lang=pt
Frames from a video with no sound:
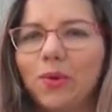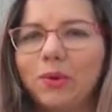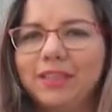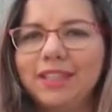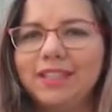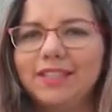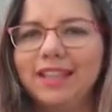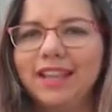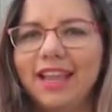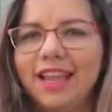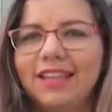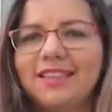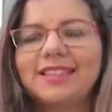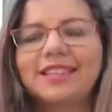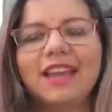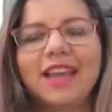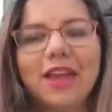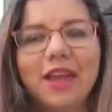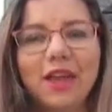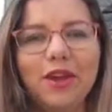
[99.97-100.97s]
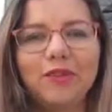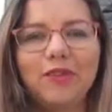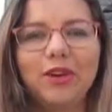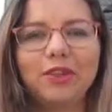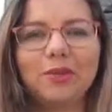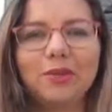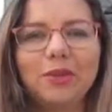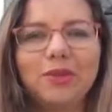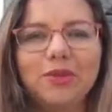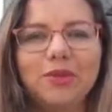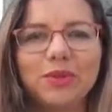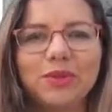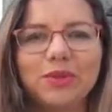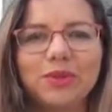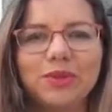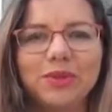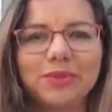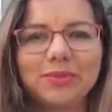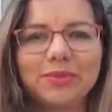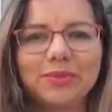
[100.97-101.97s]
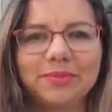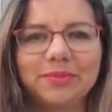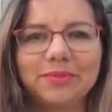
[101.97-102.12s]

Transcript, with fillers: antecedência. Eu volto para o estúdio.